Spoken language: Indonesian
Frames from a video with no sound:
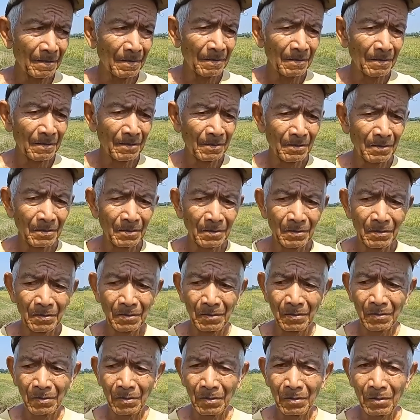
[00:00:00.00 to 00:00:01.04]
ini
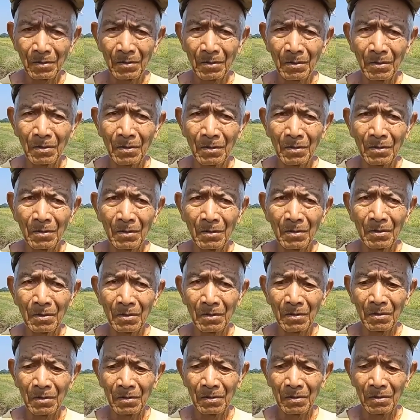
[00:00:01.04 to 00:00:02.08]
orangnya yang rusak
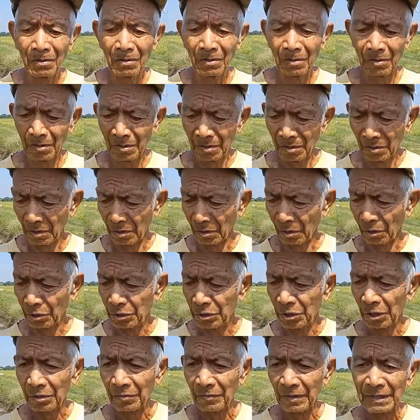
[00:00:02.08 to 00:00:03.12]
apa
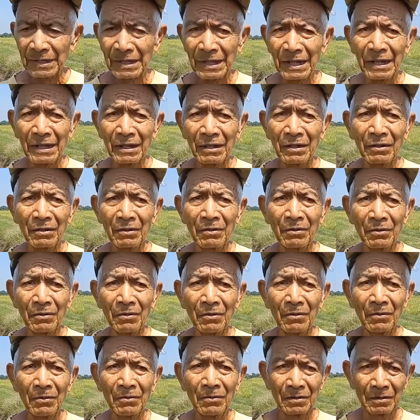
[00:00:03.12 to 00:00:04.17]
oyot lah
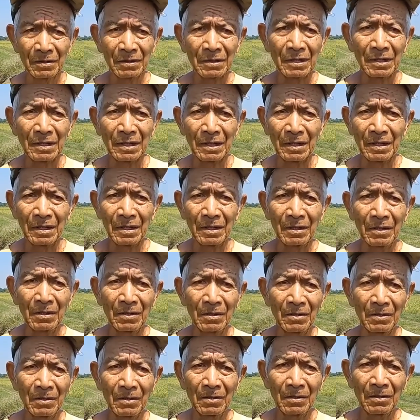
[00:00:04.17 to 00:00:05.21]
oyot
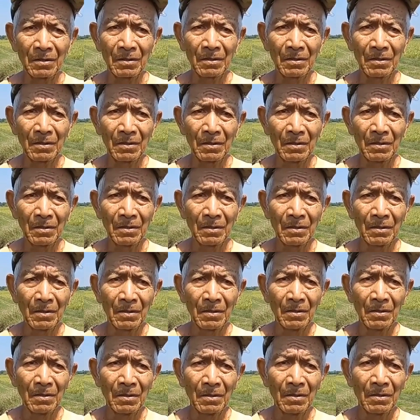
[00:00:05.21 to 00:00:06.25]
hmm, gitu.
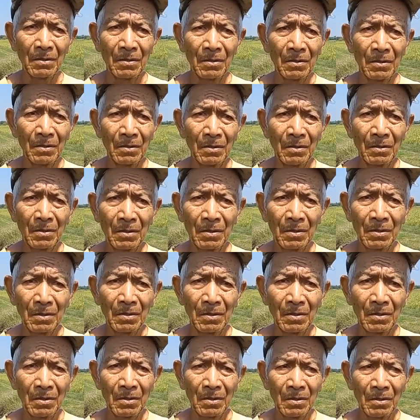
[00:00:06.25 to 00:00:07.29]
terus petani ini
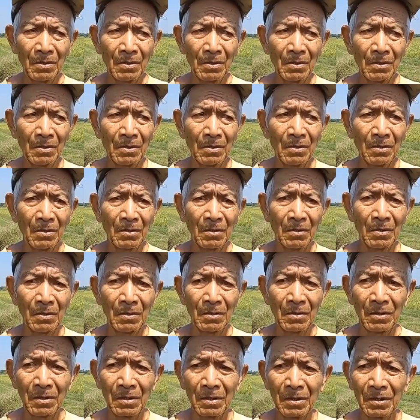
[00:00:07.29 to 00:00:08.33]
dibiarkan atau seperti apa
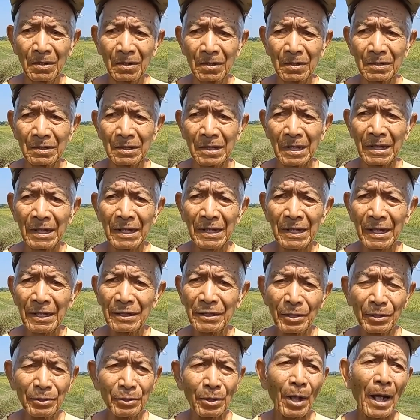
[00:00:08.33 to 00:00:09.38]
Ini
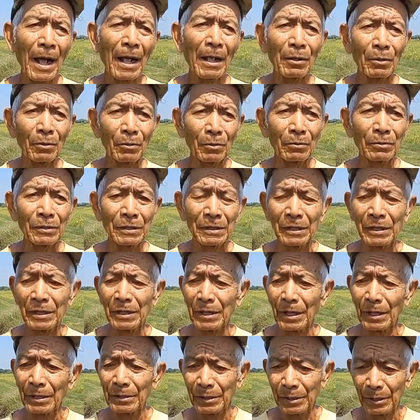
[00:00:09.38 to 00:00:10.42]
kecil, anu
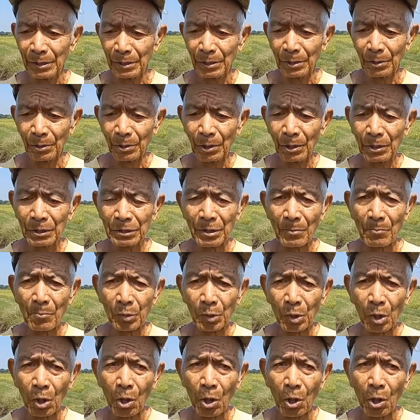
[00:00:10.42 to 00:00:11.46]
kecil
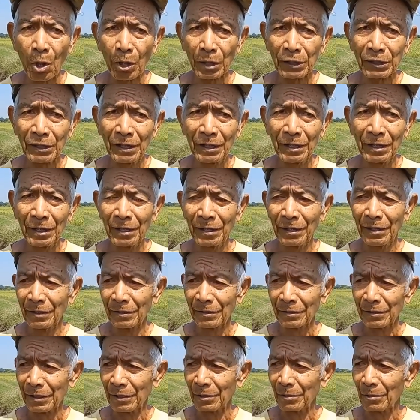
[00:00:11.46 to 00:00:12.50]
semprot mm
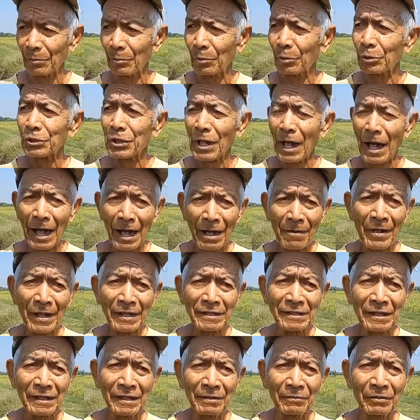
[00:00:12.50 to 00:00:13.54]
-hmm. usaha
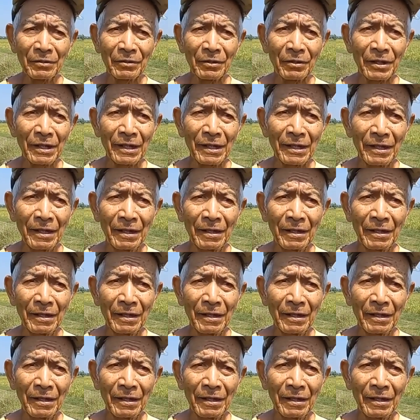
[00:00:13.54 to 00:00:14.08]
mas mm -hmm.